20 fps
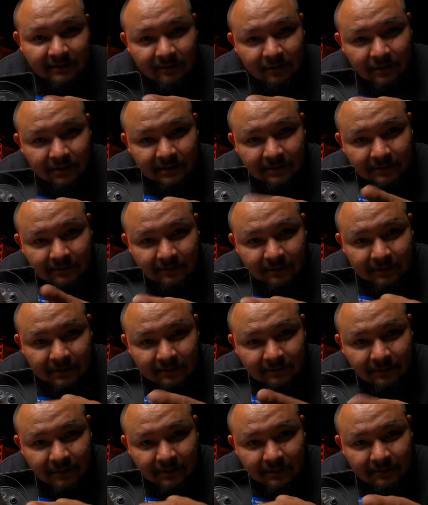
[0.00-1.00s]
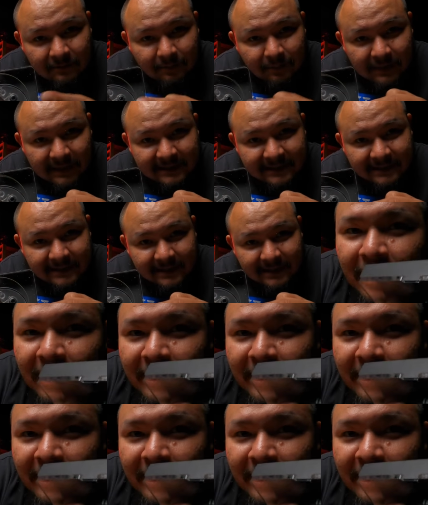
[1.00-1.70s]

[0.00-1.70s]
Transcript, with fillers: Вот, вот, вот он пластик.